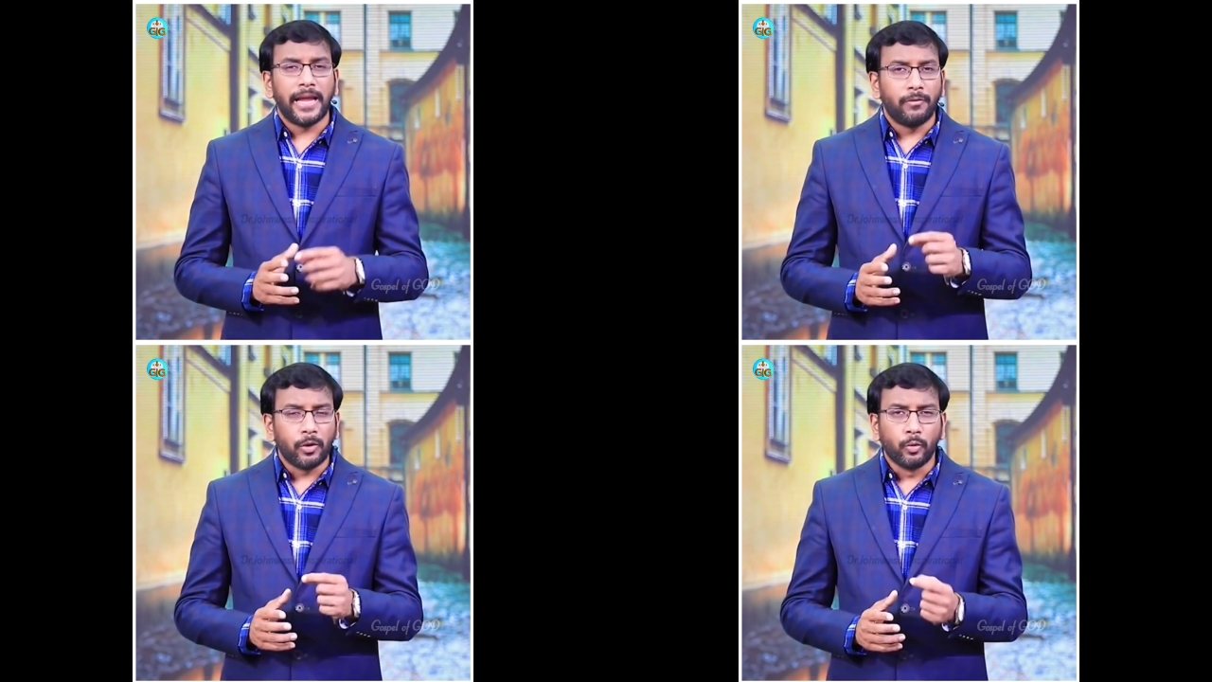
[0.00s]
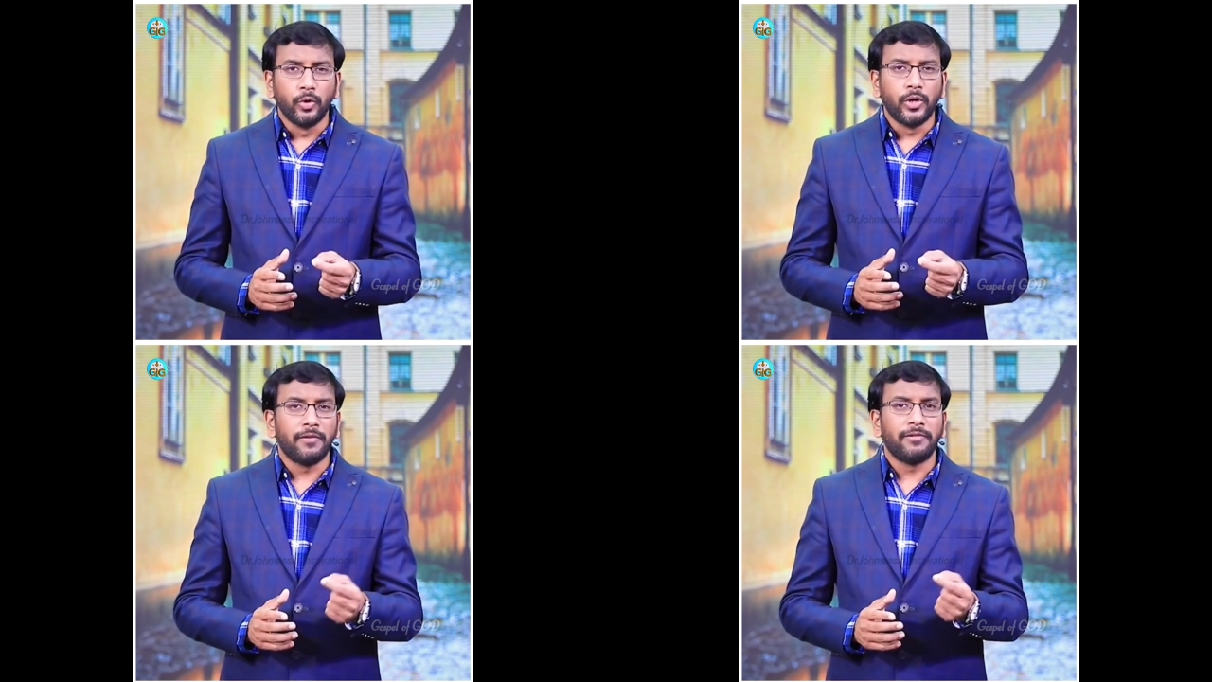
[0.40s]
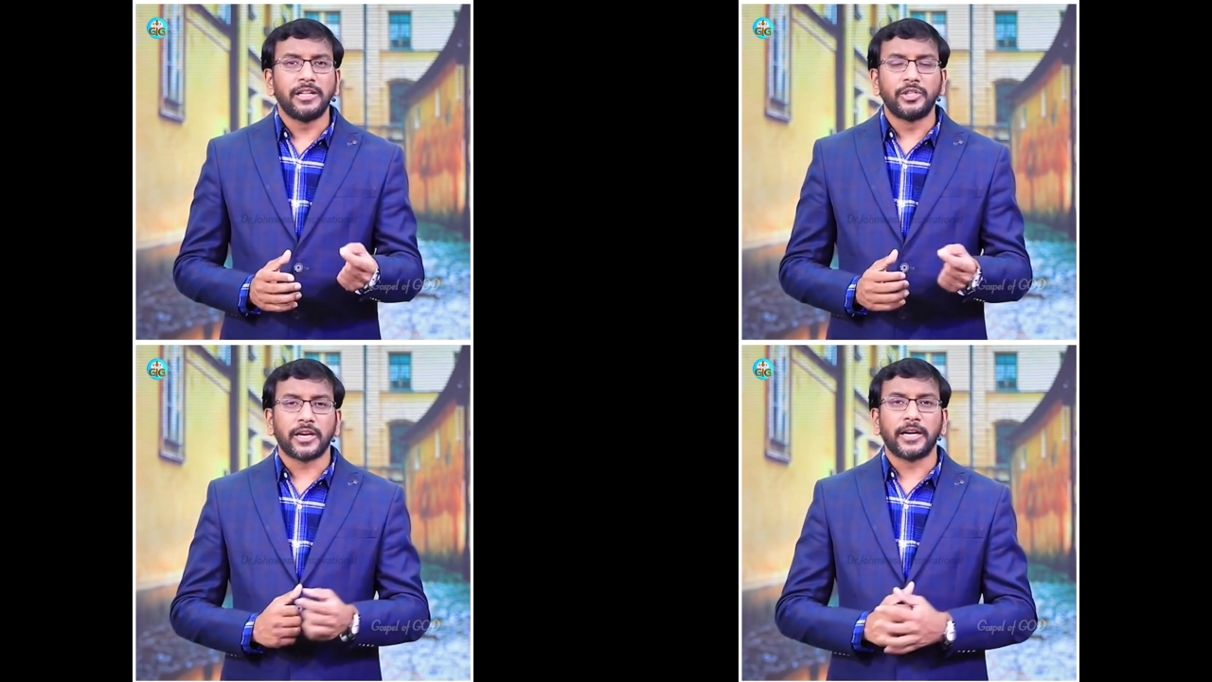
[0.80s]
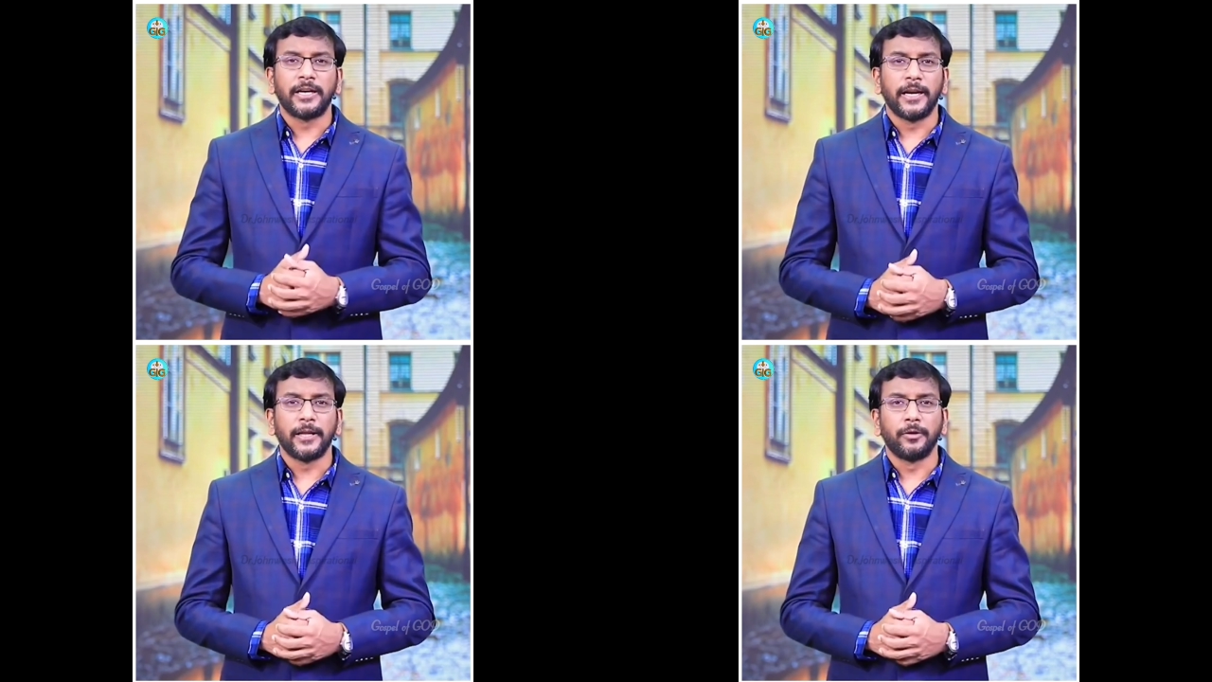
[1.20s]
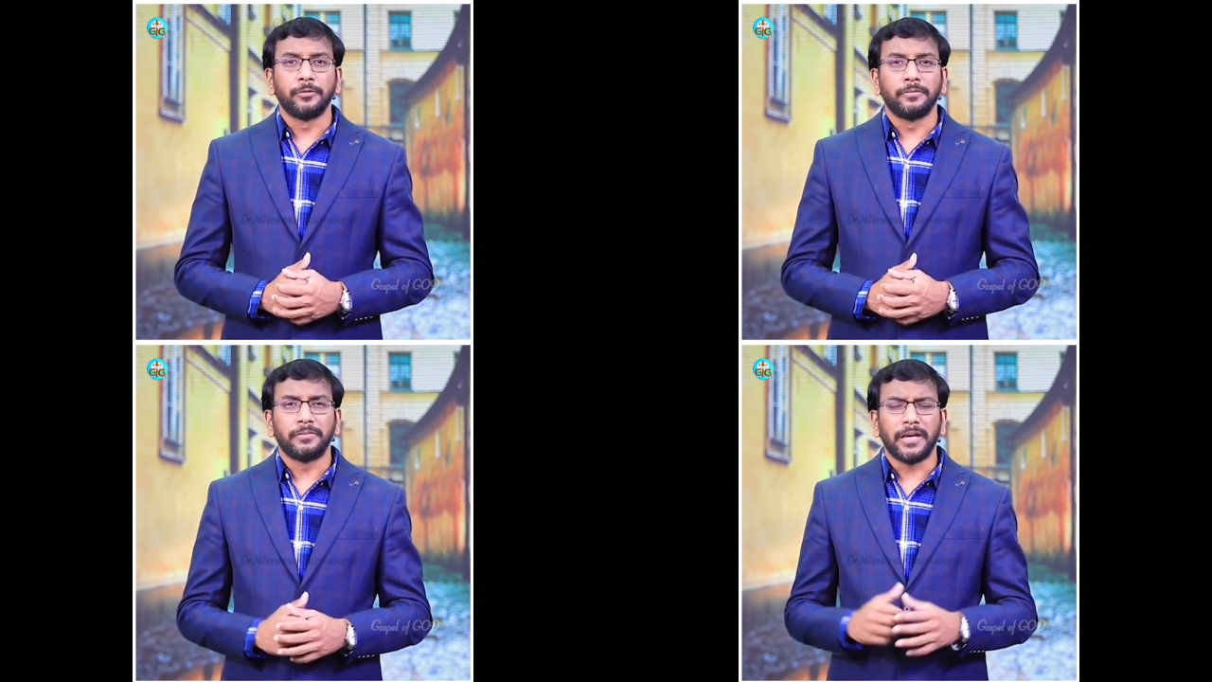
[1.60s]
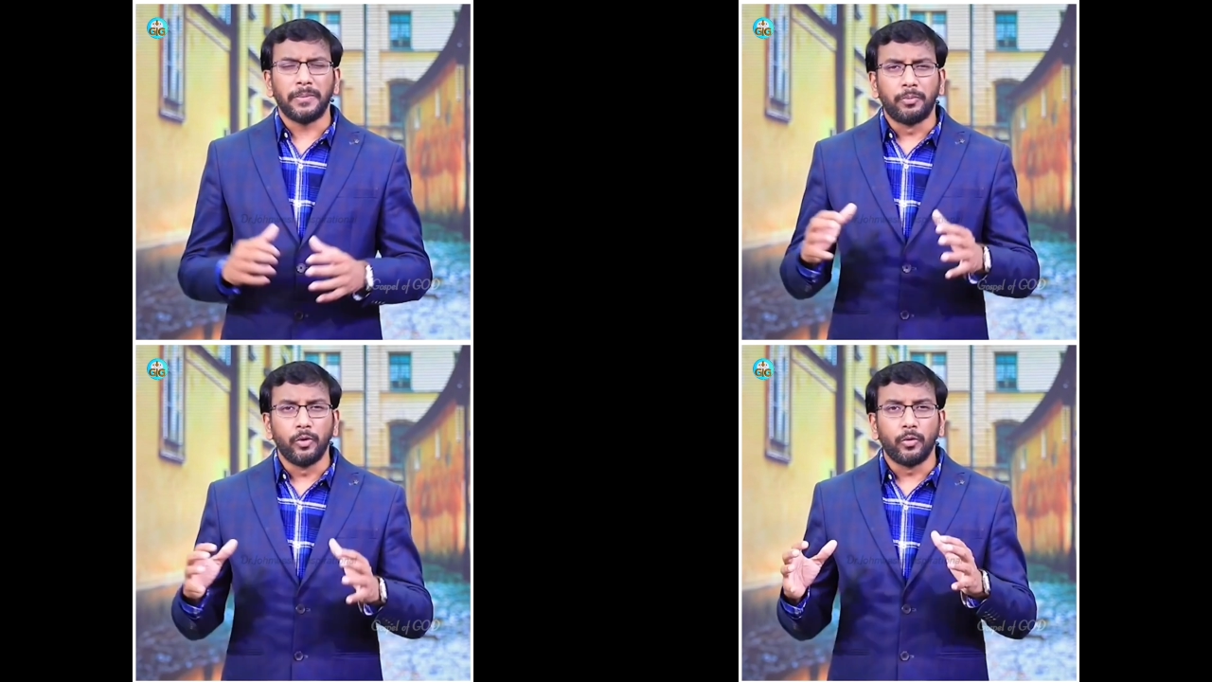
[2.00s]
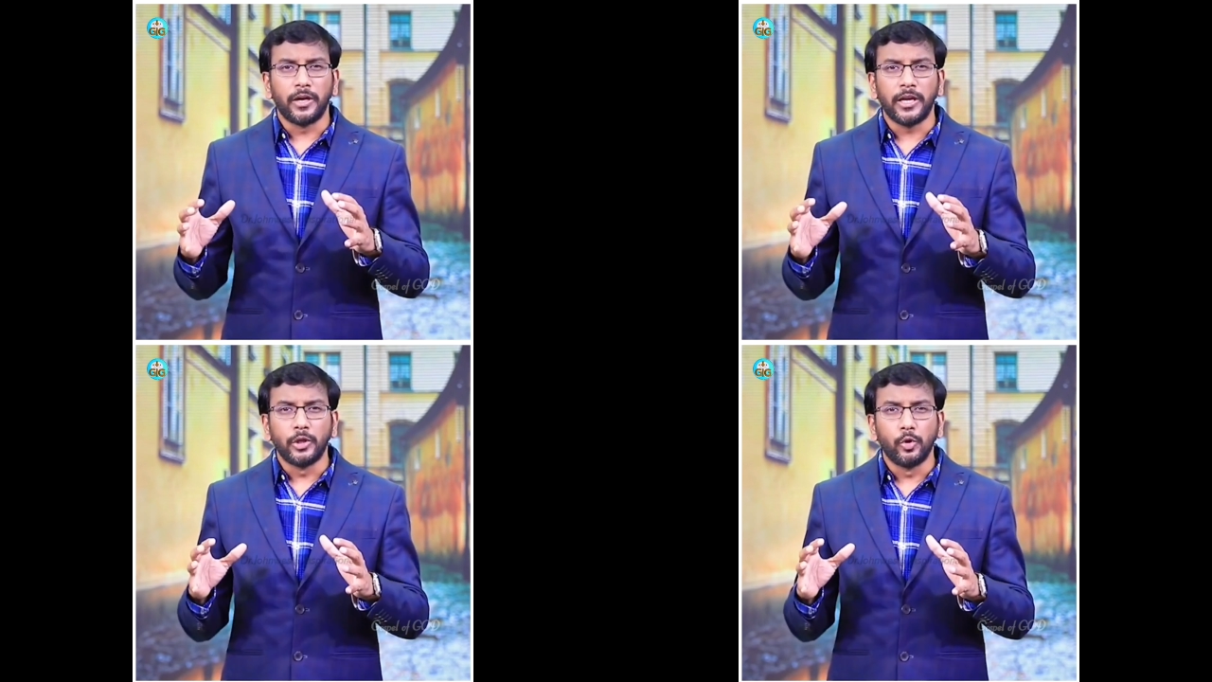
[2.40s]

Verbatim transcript: ఏమనుకుంటున్నాం అది జరగట్లేదు ఎప్పుడు కూడా